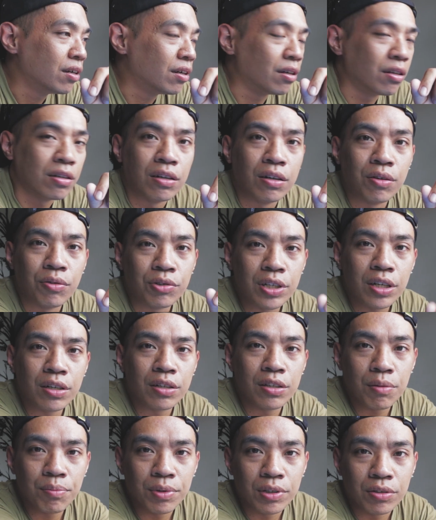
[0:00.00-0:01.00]
呃，我现在
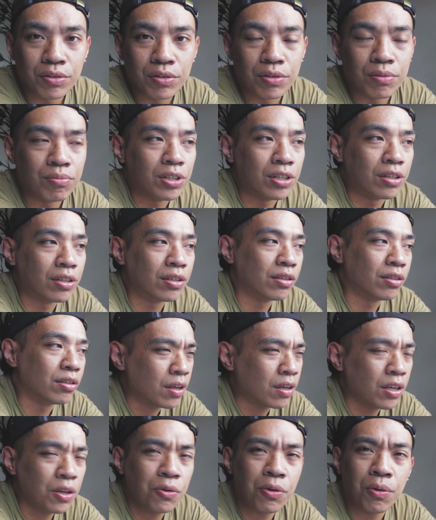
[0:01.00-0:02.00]
人在屏东这边，
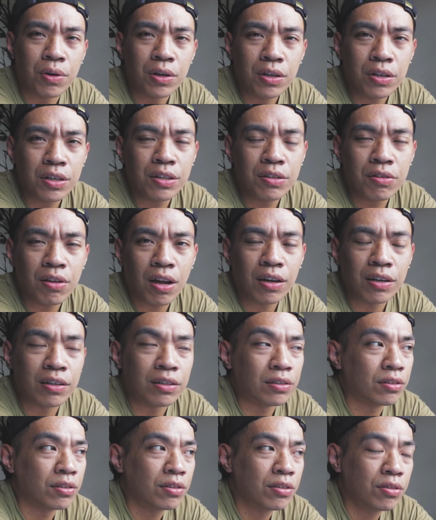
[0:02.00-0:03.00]
因为我二姨
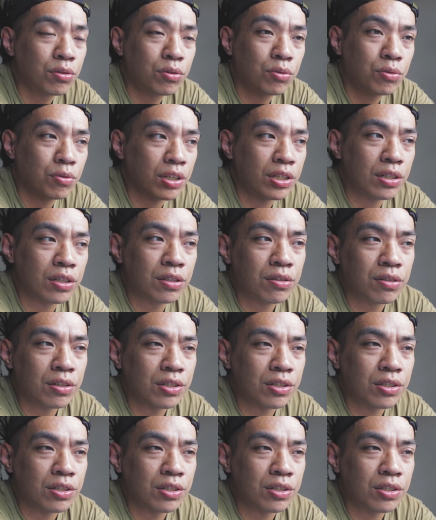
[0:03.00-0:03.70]
丈最近